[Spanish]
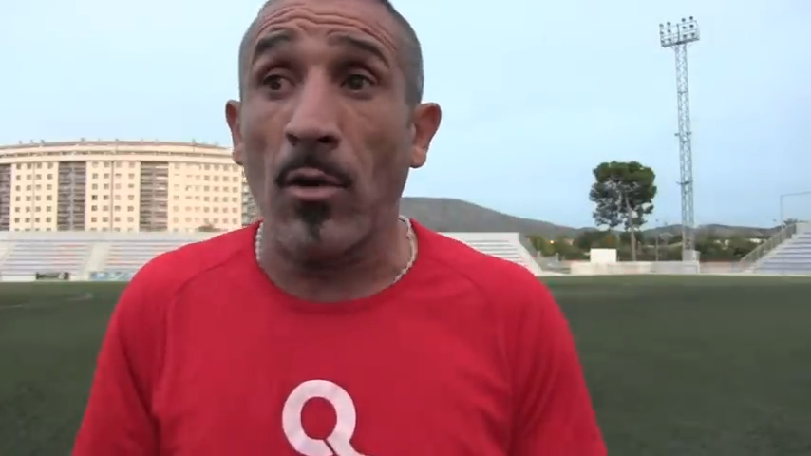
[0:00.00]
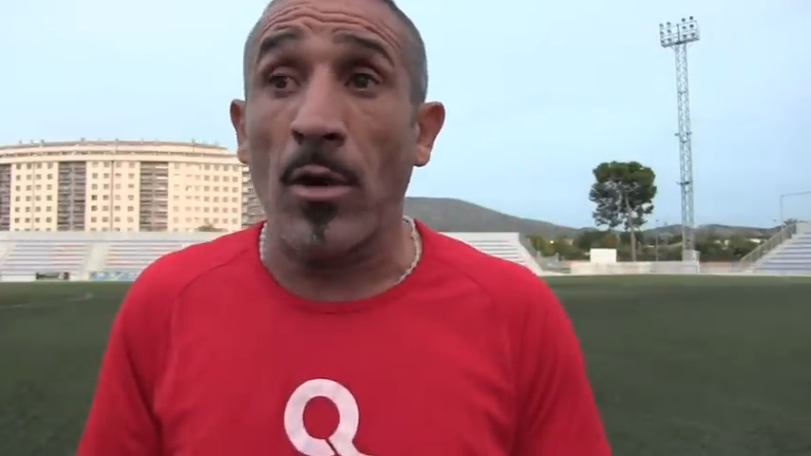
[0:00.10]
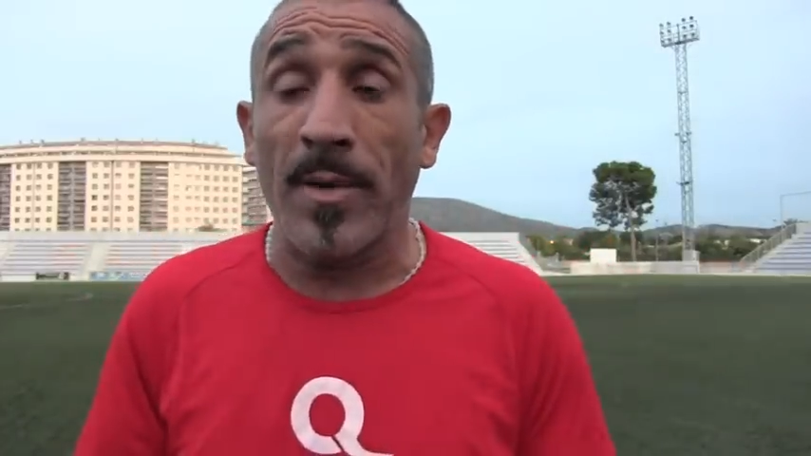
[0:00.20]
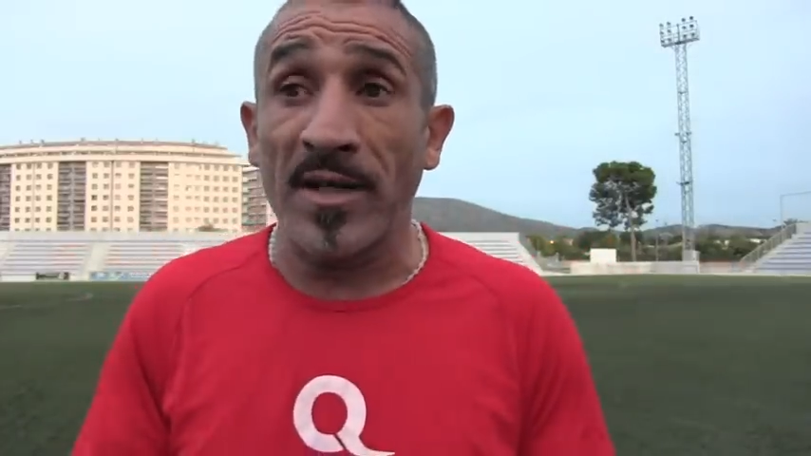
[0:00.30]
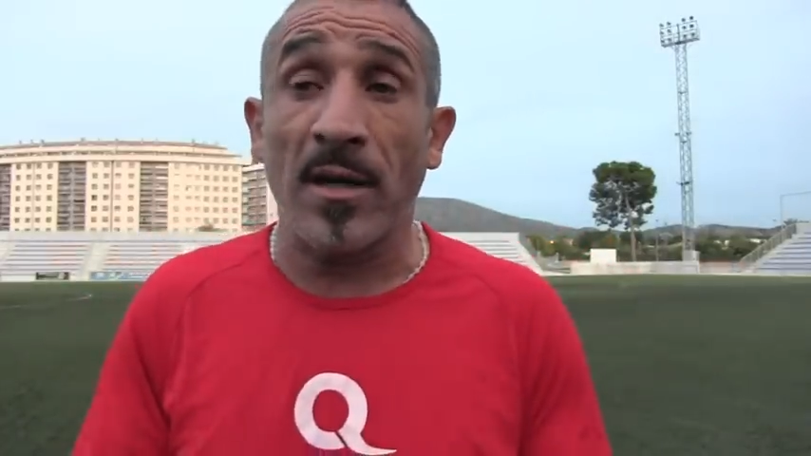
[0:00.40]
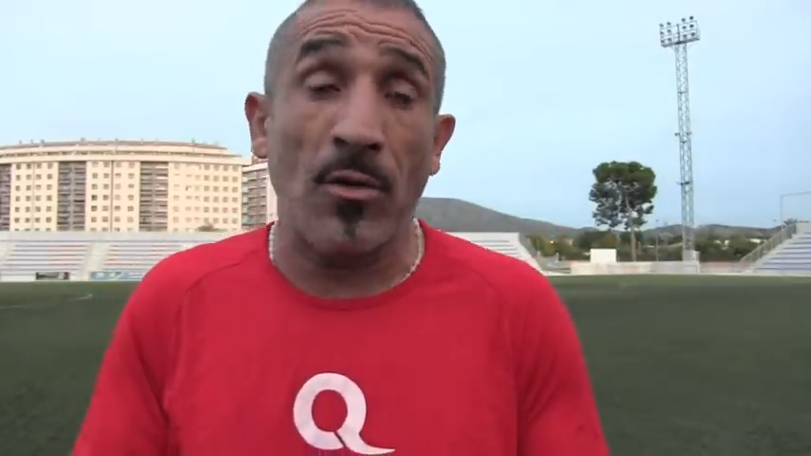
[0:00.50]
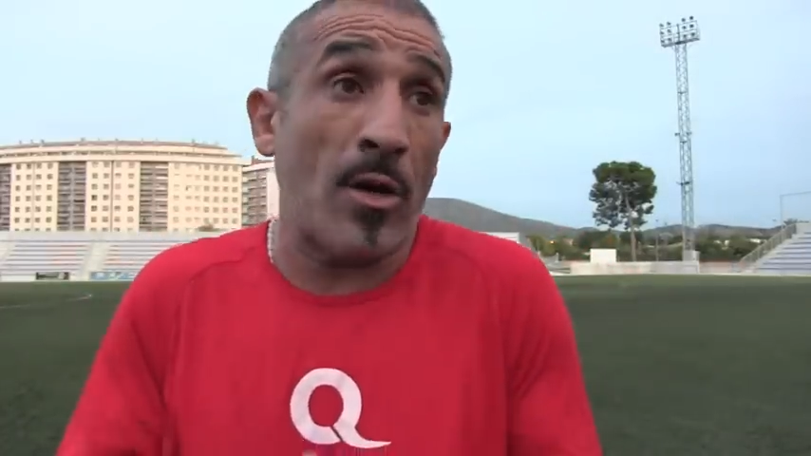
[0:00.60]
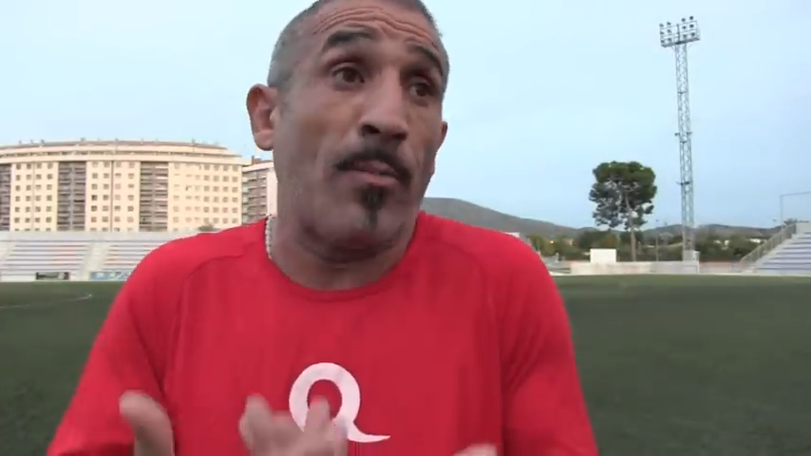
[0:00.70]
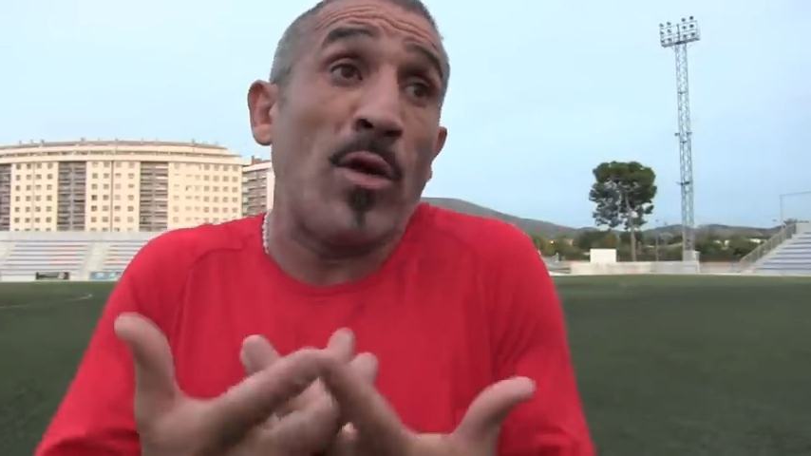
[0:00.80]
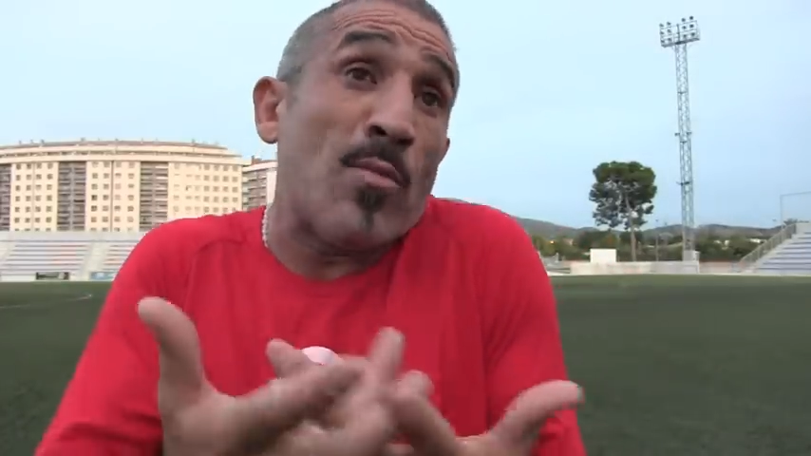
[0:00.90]
en la rueda de prensa,
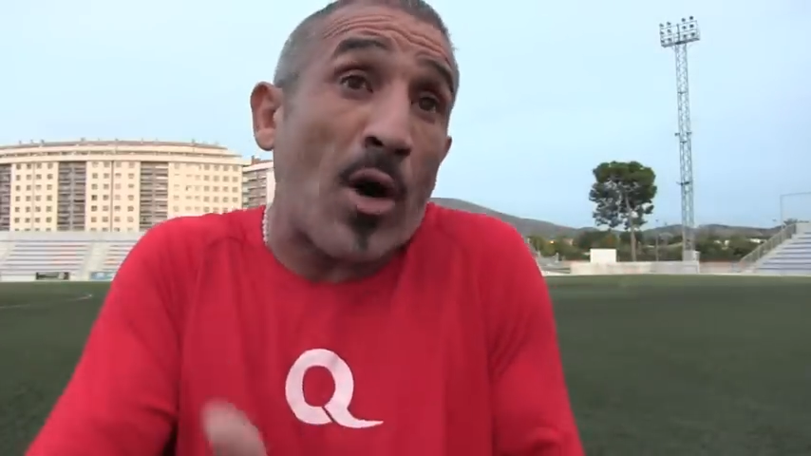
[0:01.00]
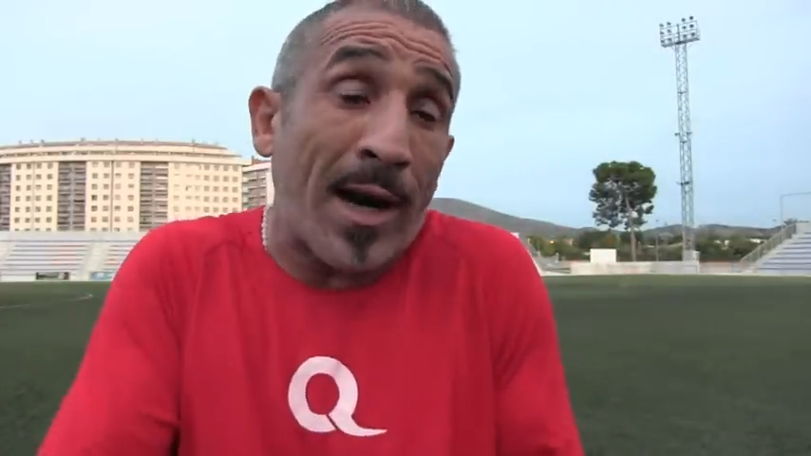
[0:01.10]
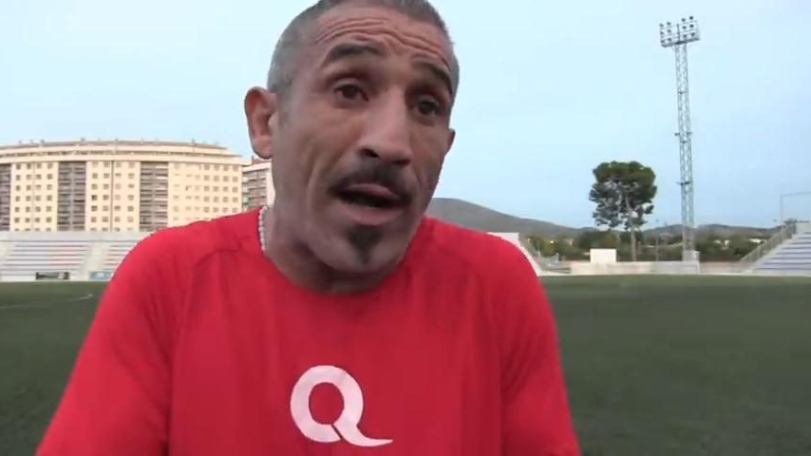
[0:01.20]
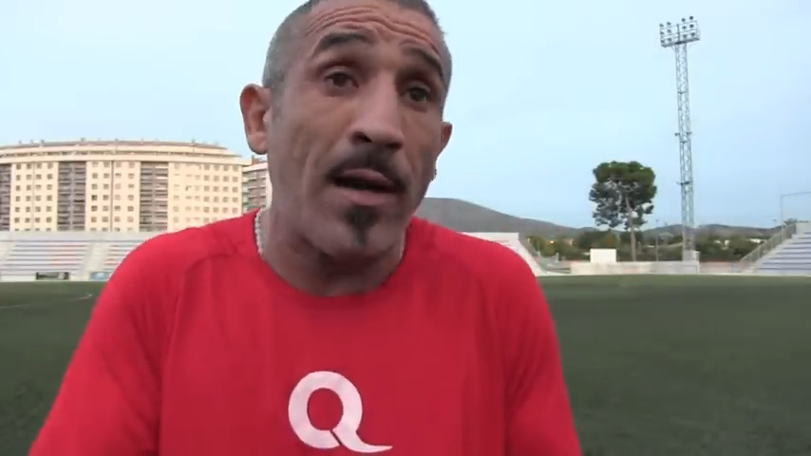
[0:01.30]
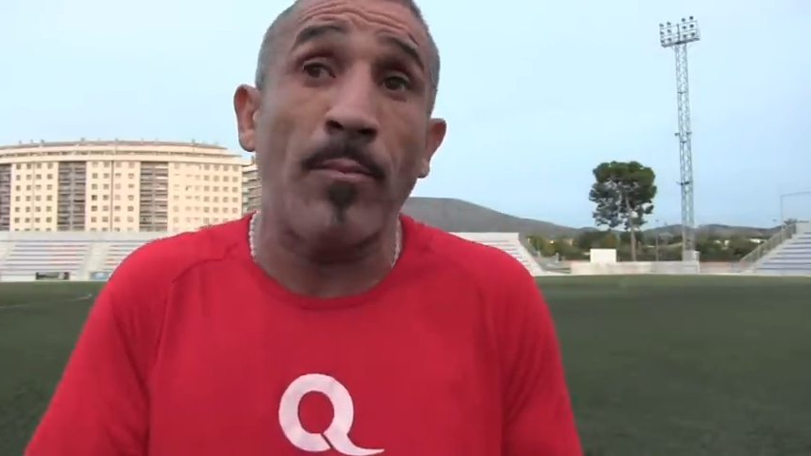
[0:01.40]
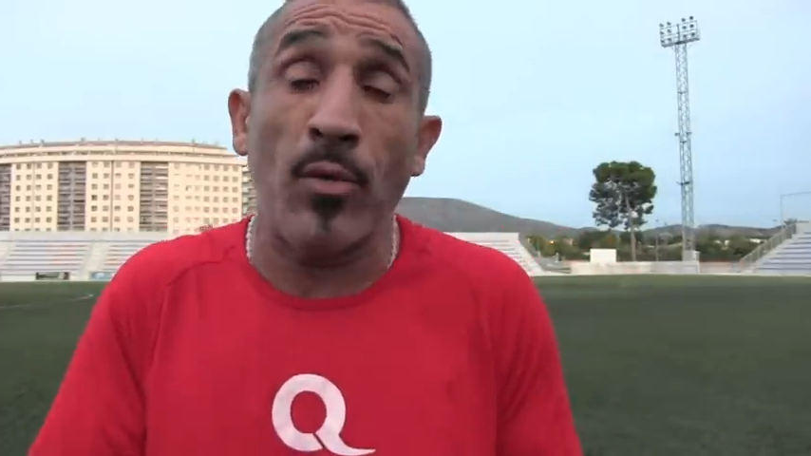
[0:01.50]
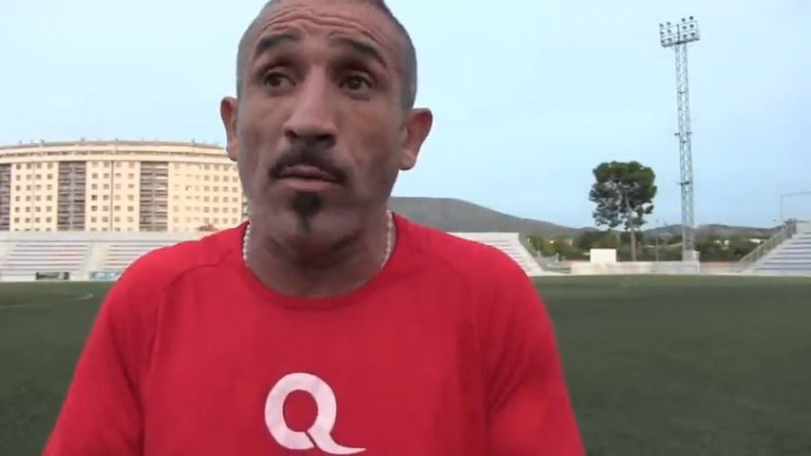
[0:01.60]
creo que pudimos ganar,